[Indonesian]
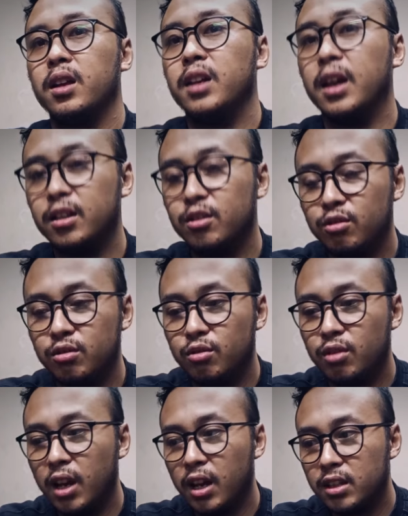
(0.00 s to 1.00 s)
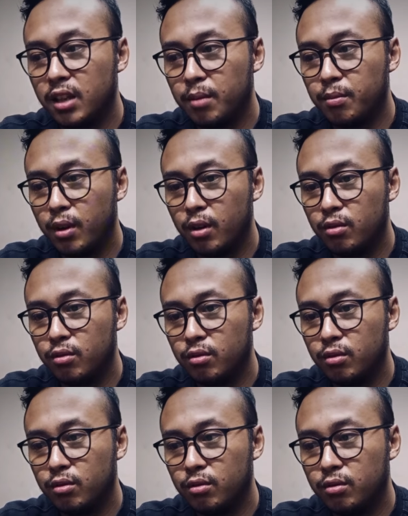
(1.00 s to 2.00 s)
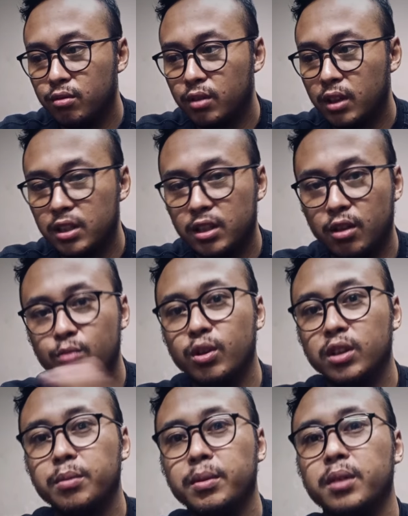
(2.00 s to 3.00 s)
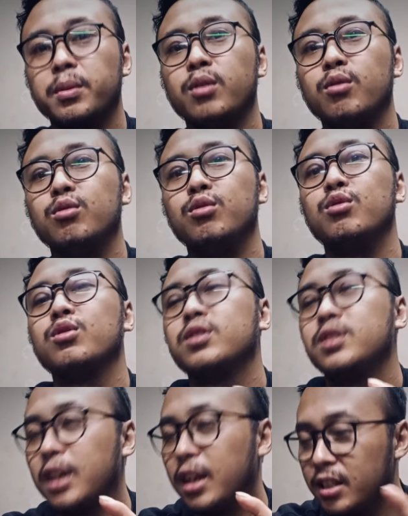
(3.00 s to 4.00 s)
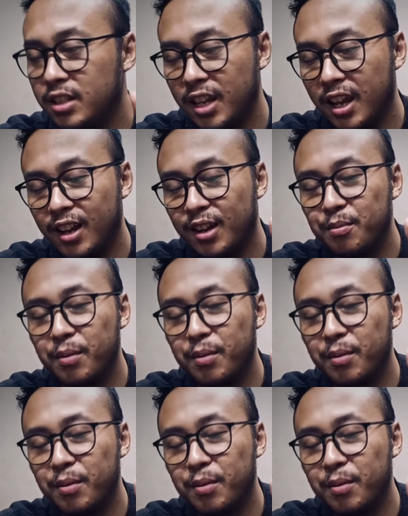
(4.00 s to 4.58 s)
Dan juga saya mau kasih tahu buat teman-teman untuk challenge yang